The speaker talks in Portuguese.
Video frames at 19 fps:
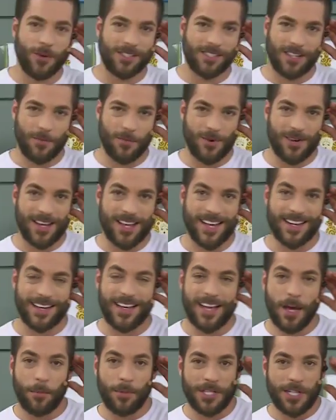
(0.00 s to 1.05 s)
com essa mulher.
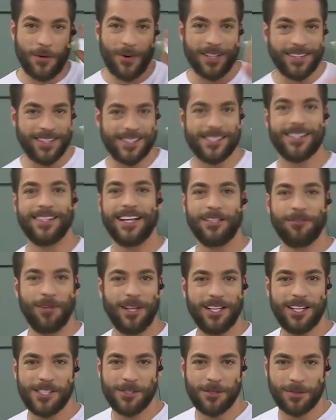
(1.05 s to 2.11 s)
Porque o artesanato
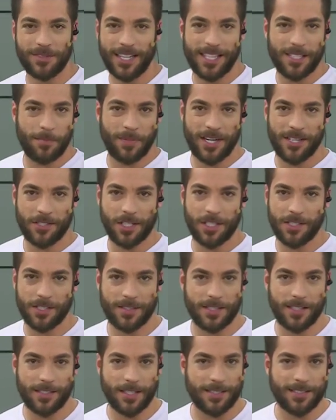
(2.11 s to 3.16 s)
é isso, traz pra gente
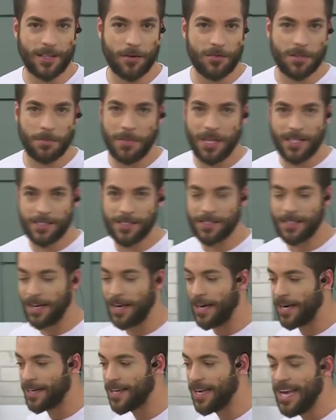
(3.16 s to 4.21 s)
sensação de
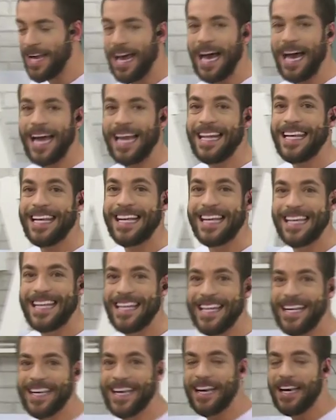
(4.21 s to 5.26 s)
bem-estar,
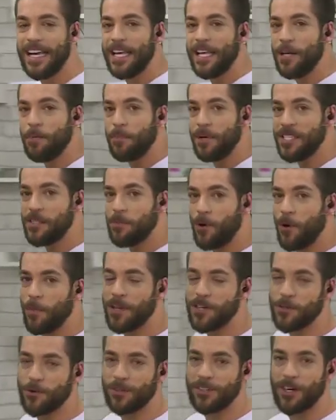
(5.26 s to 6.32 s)
alegria e
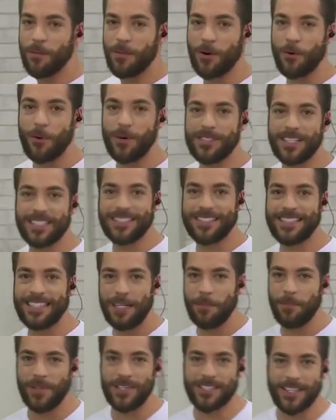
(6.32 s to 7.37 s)
principalmente quando é uma coisa
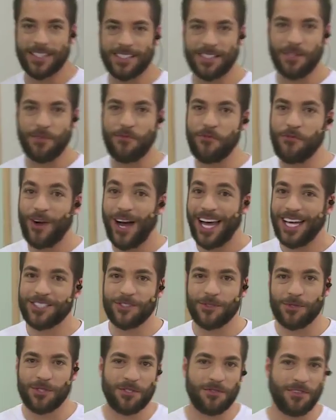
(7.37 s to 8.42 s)
simples, assim,
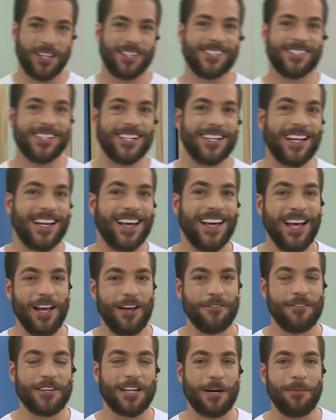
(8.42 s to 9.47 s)
fácil de fazer, né?
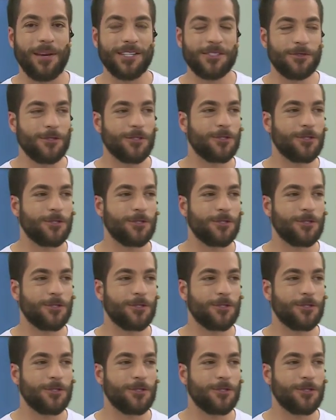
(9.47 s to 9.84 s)
Fica mais